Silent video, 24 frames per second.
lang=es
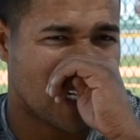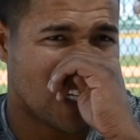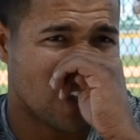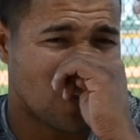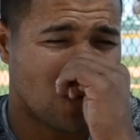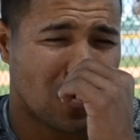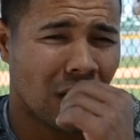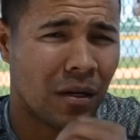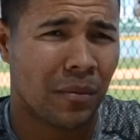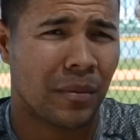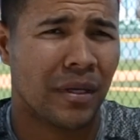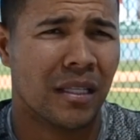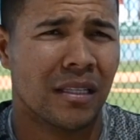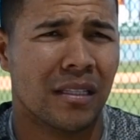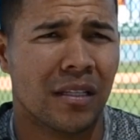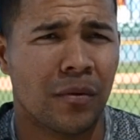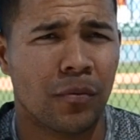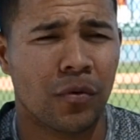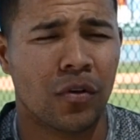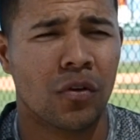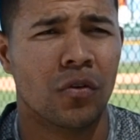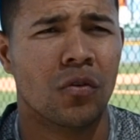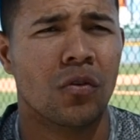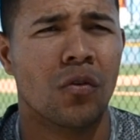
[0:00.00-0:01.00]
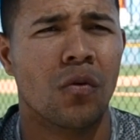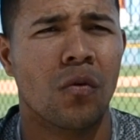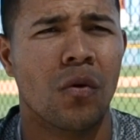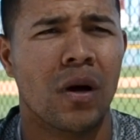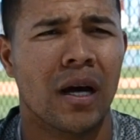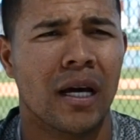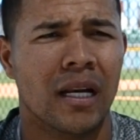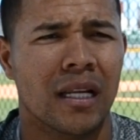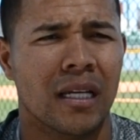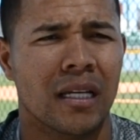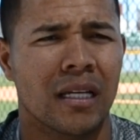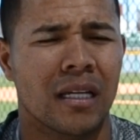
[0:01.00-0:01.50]
regularmente puede uno
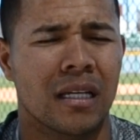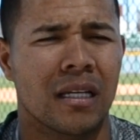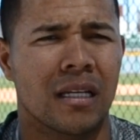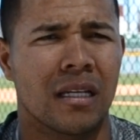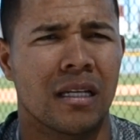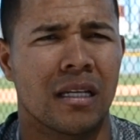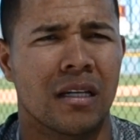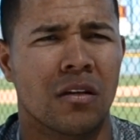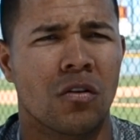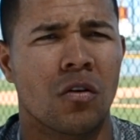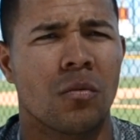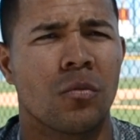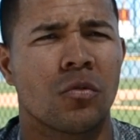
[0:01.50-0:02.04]
jugar eh, eh,